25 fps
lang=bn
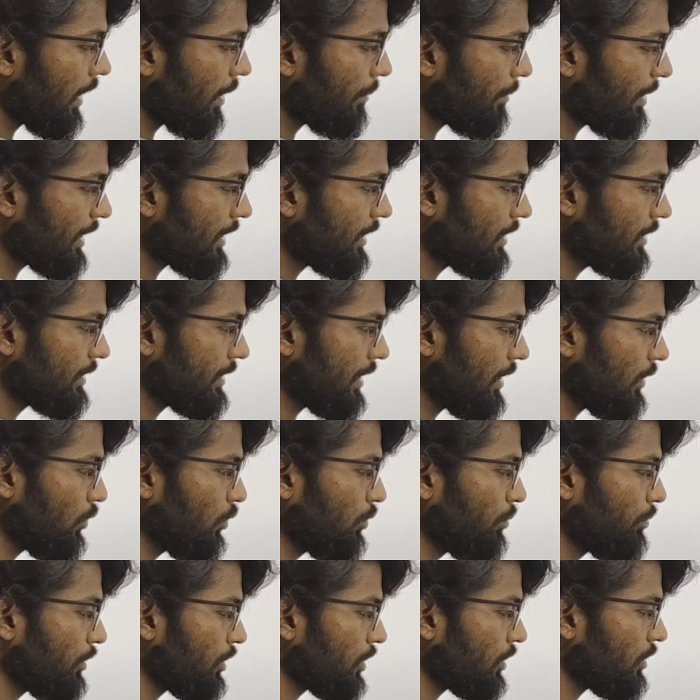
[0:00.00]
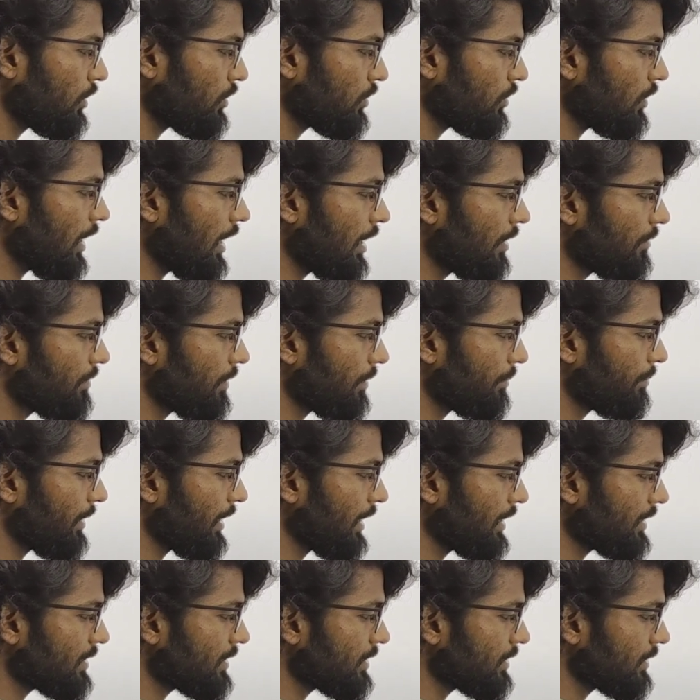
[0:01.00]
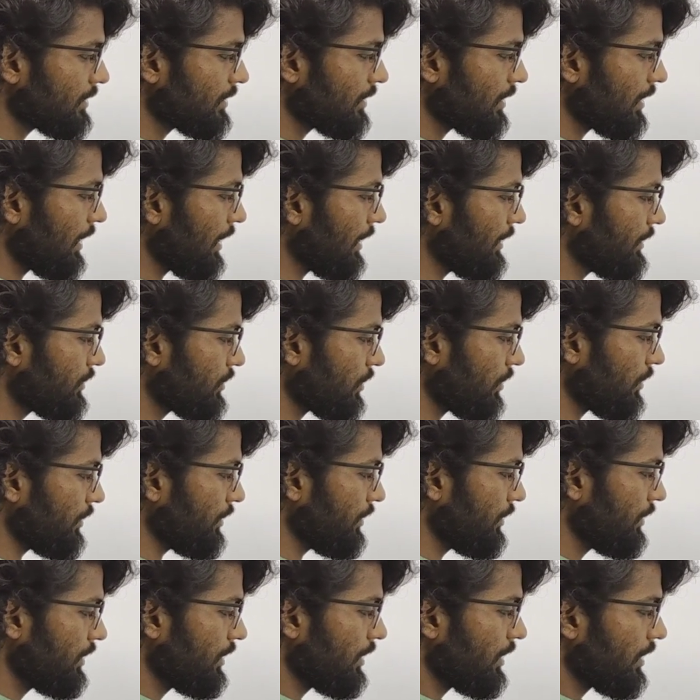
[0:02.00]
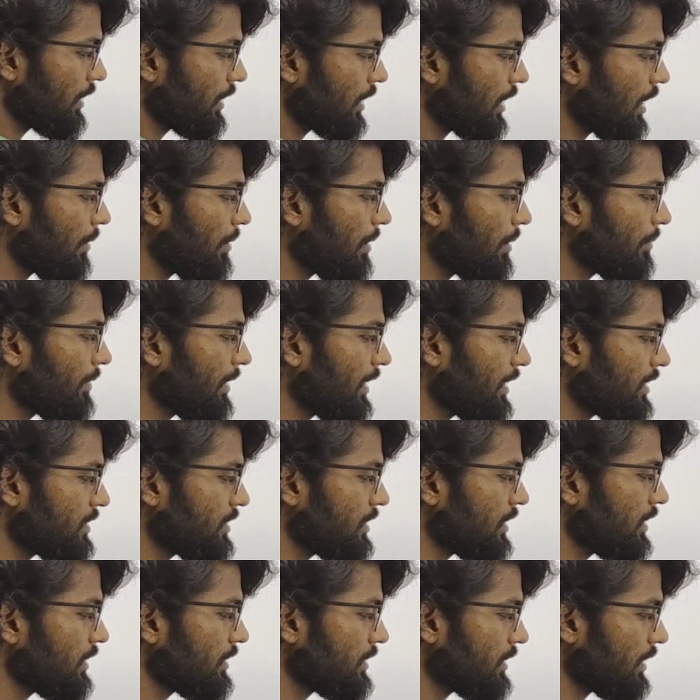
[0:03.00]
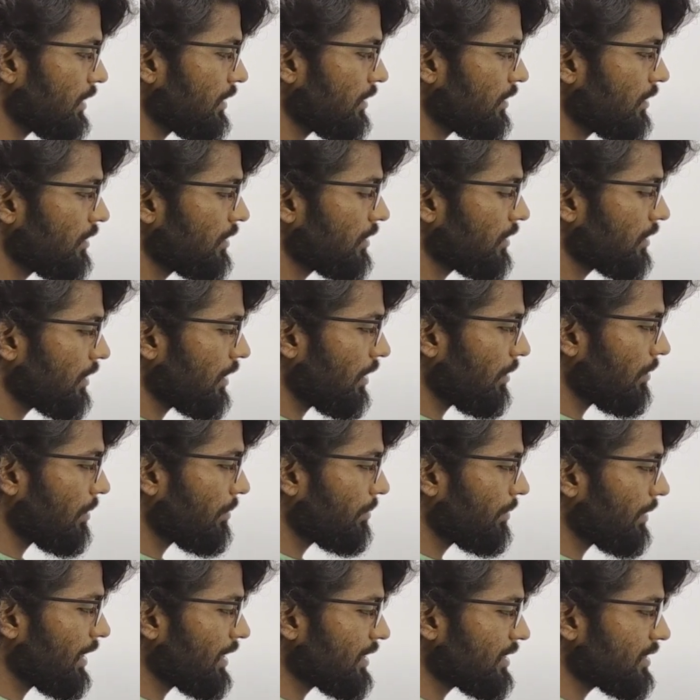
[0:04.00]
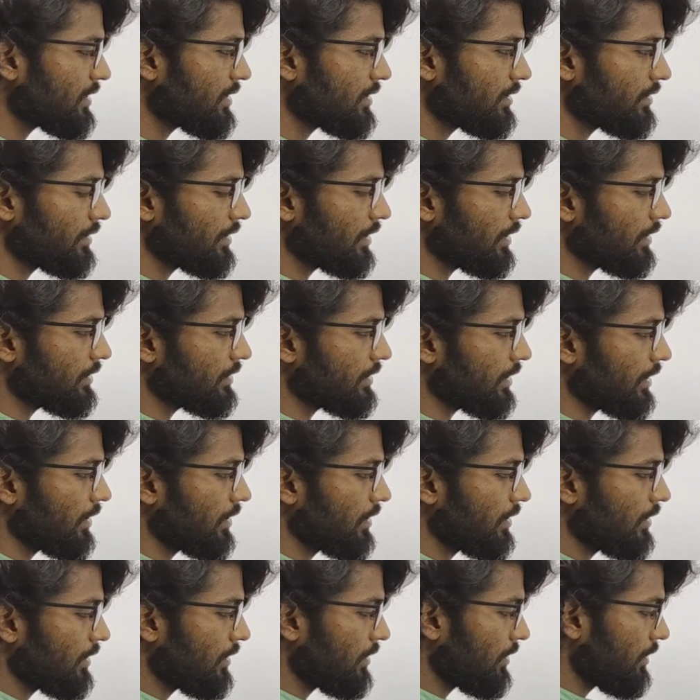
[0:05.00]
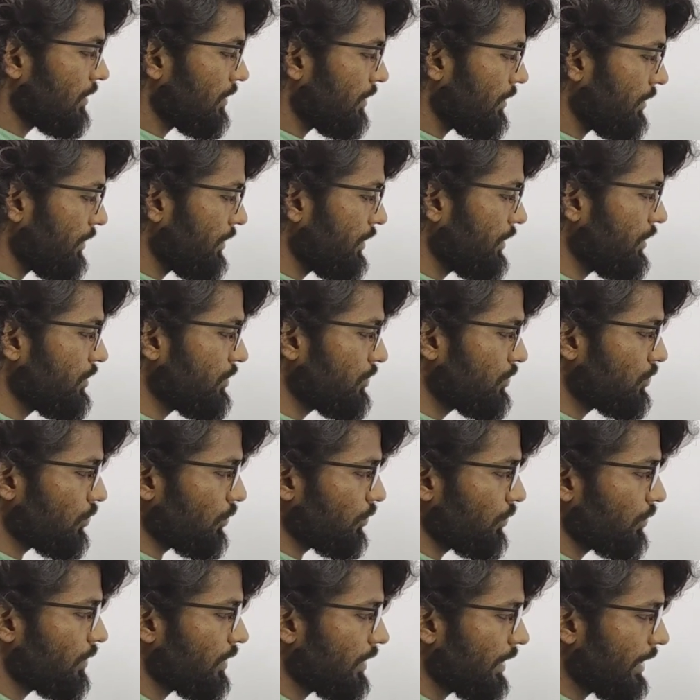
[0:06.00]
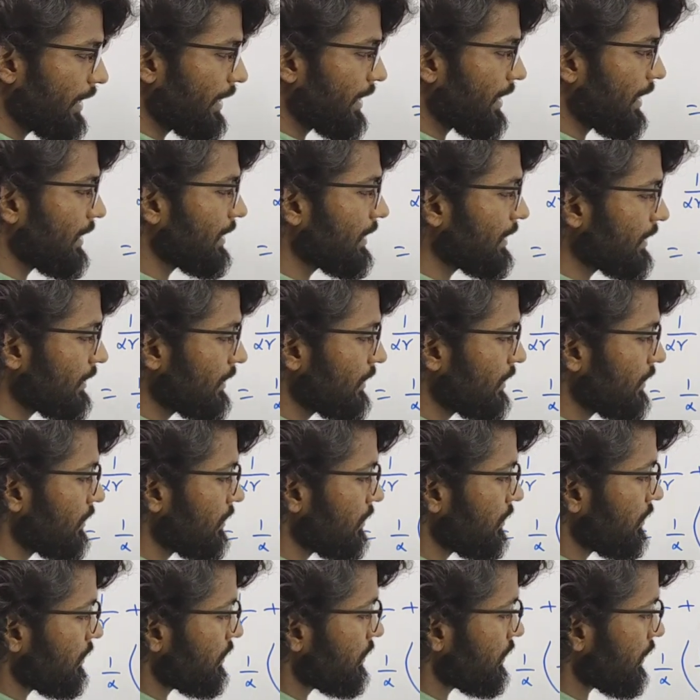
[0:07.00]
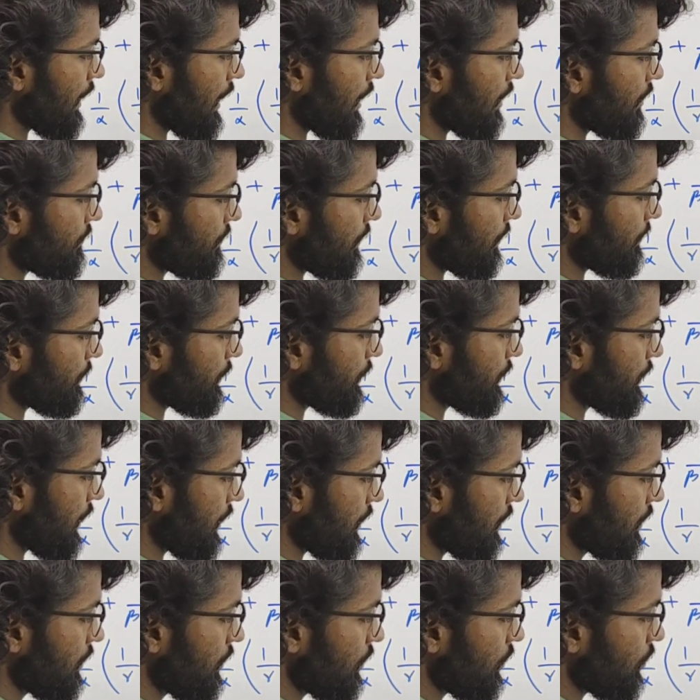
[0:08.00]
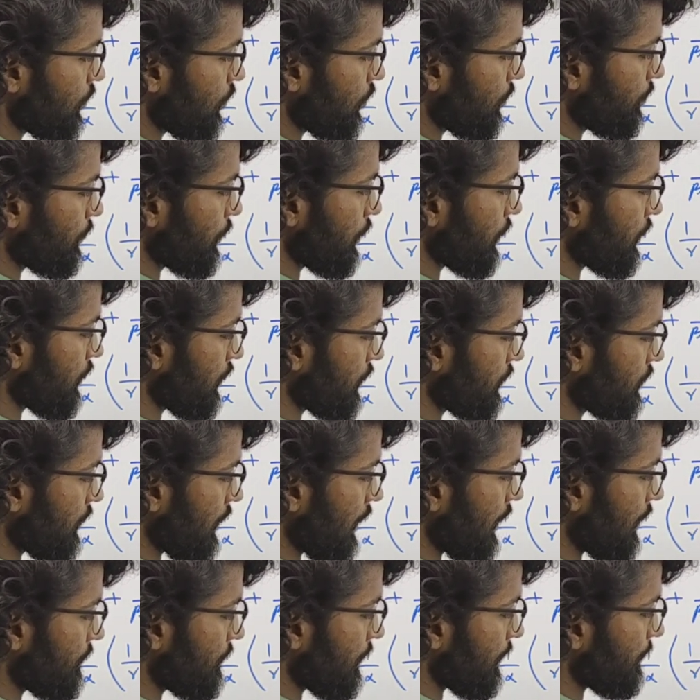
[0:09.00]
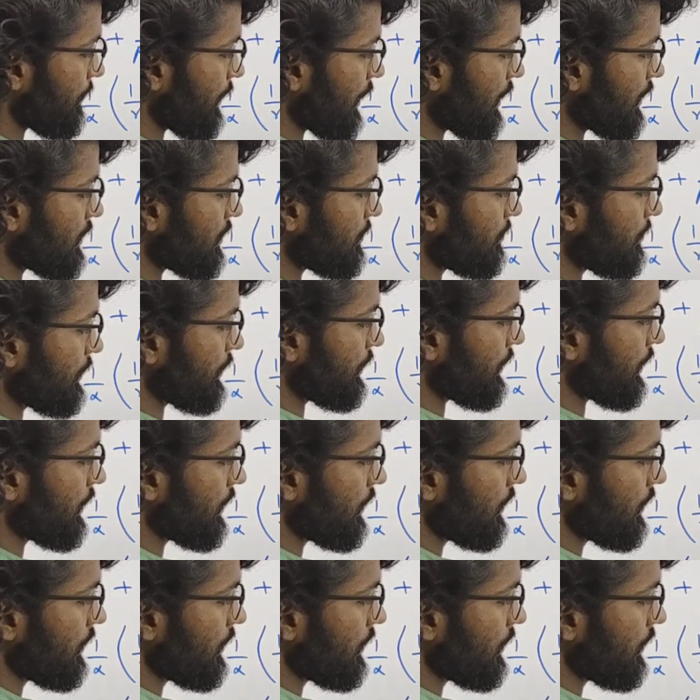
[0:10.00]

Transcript: গামা ডেল্টা উপরে কত আলফা প্লাস এই সরি গামা প্লাস ডেল্টা গামা প্লাস ডেল্টা ইন্টু এখানে নিচে আলফা বিটা উপরে কত আলফা প্লাস বিটা